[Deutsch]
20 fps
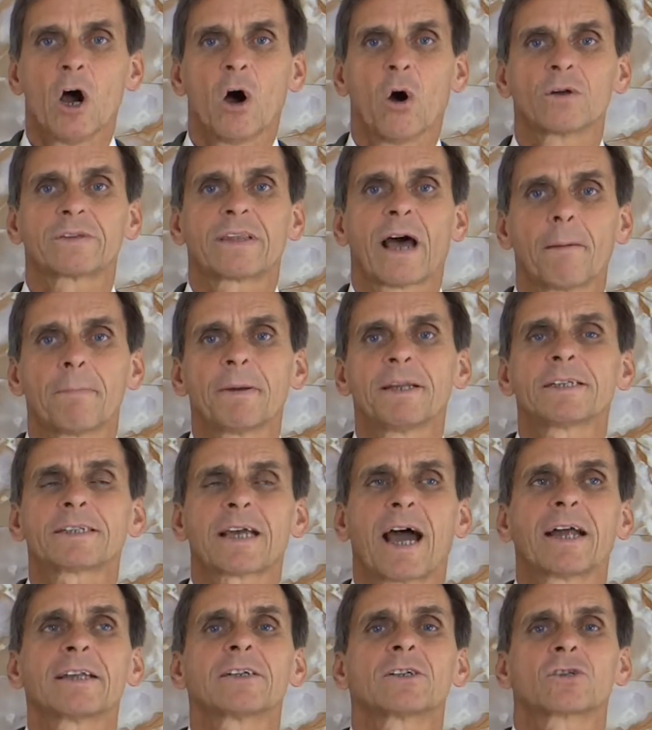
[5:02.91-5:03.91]
Und da bin
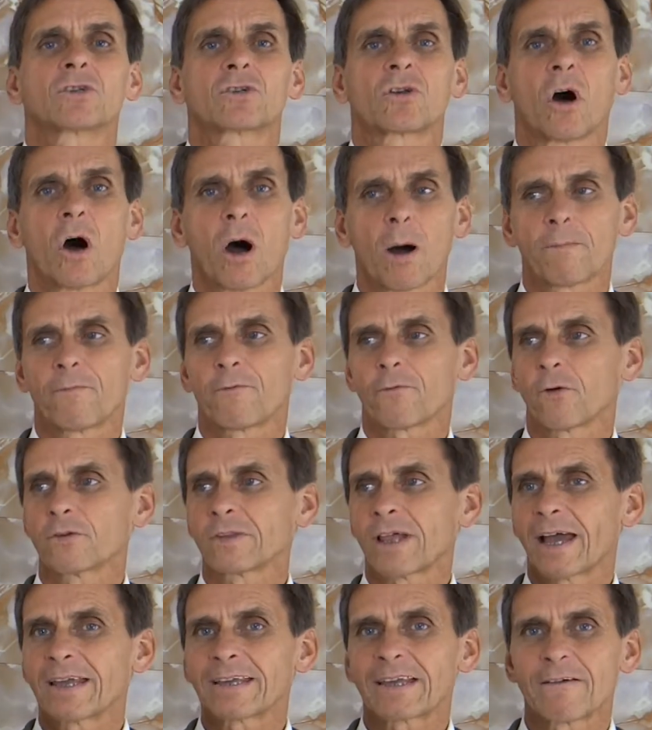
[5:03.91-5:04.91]
ich ein Topf
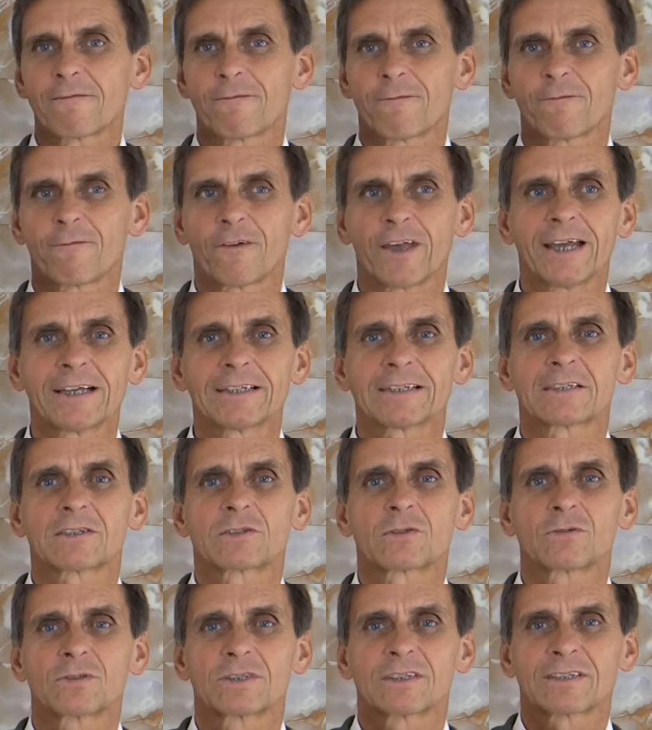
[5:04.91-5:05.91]
und ein
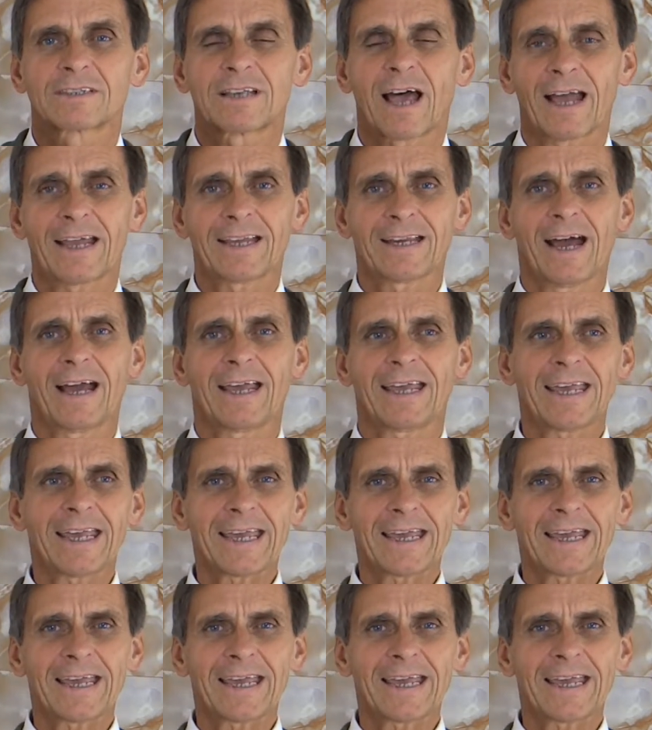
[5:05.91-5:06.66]
Gefäß zu seiner